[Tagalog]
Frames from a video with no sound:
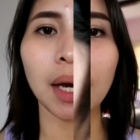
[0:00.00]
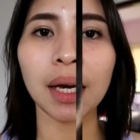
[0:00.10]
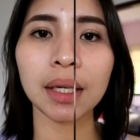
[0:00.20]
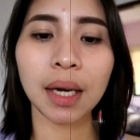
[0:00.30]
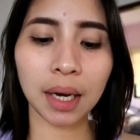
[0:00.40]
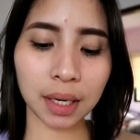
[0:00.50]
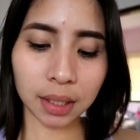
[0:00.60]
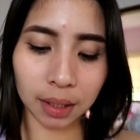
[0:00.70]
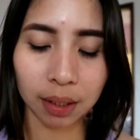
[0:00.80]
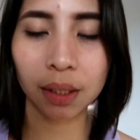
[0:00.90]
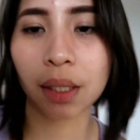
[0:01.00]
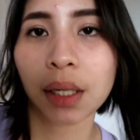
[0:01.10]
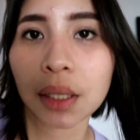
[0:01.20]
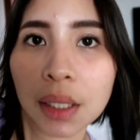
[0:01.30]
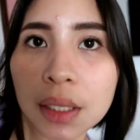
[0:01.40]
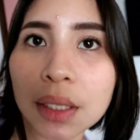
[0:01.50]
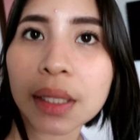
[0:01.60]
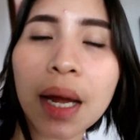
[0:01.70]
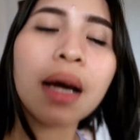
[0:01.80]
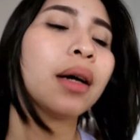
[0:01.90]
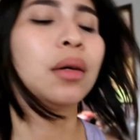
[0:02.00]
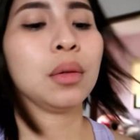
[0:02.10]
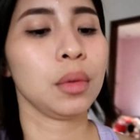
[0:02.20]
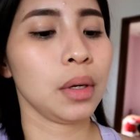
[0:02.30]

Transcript: Hi guys, it is now